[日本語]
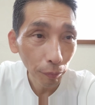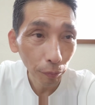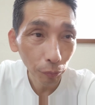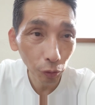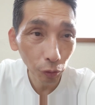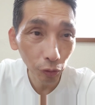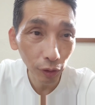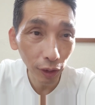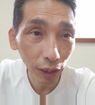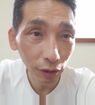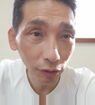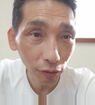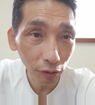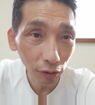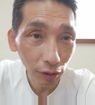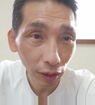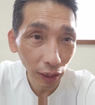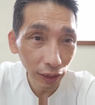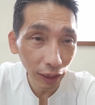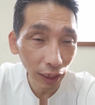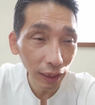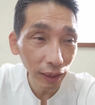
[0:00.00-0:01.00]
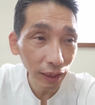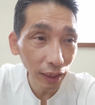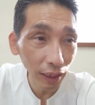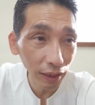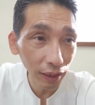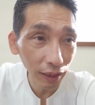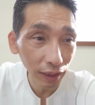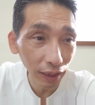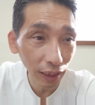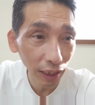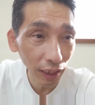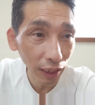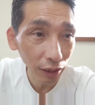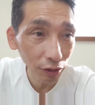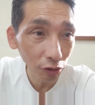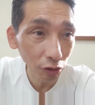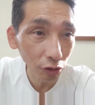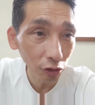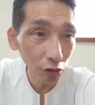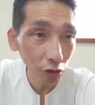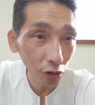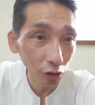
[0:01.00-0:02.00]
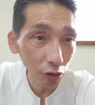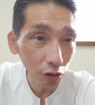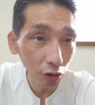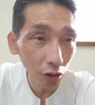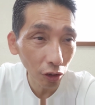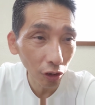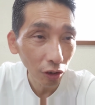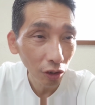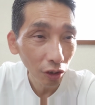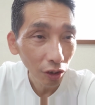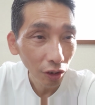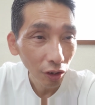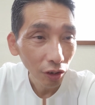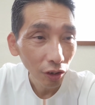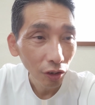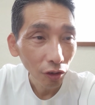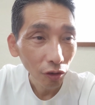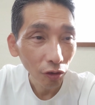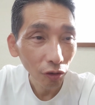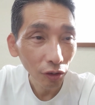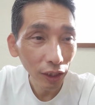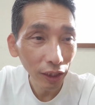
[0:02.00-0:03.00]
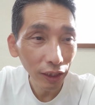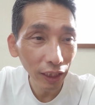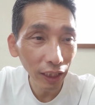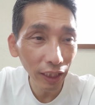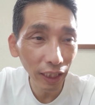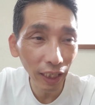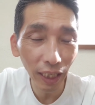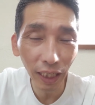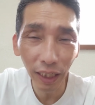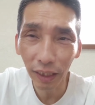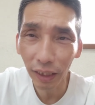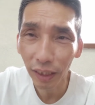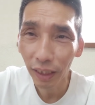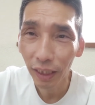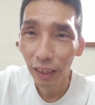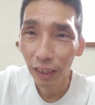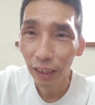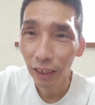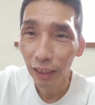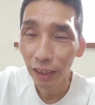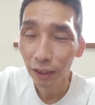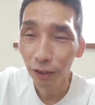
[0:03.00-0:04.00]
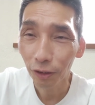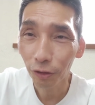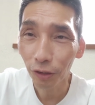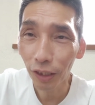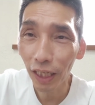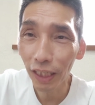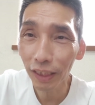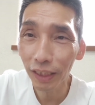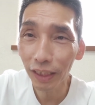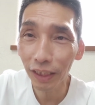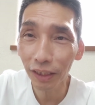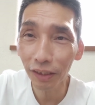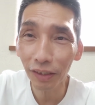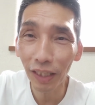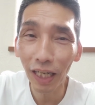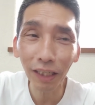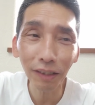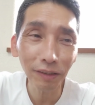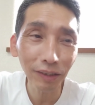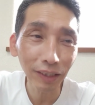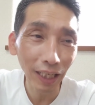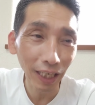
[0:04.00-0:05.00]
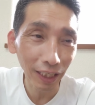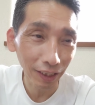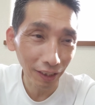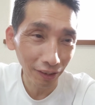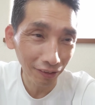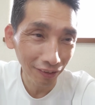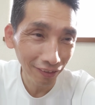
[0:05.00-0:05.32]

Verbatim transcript: 僕あの、話したんだ前回。そうそうそう。これでね、クライシスアクターの